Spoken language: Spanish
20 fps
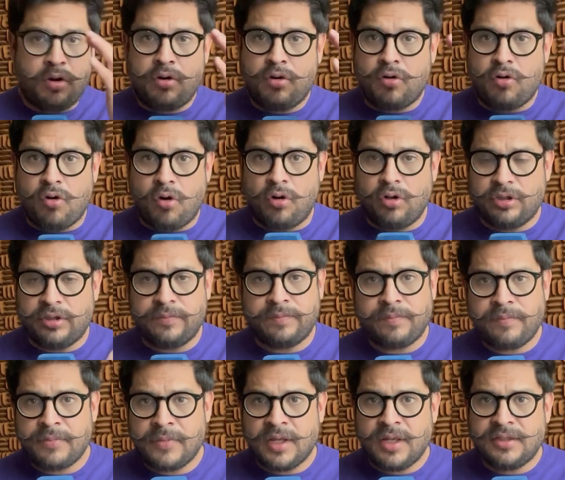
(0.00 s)
con
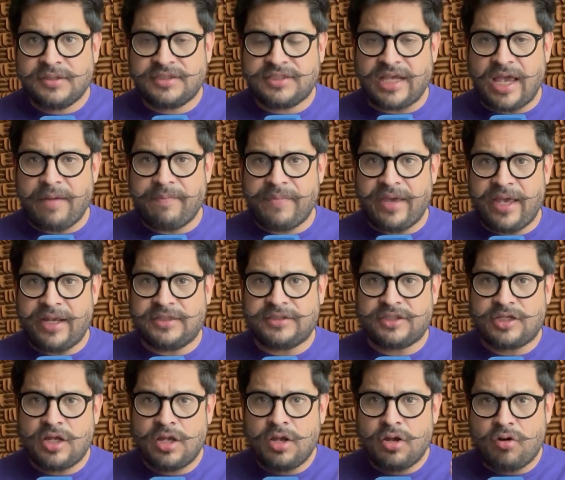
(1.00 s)

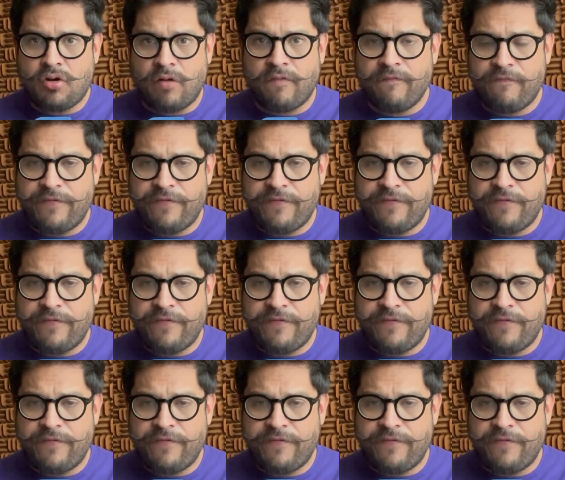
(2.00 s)
Cemex, con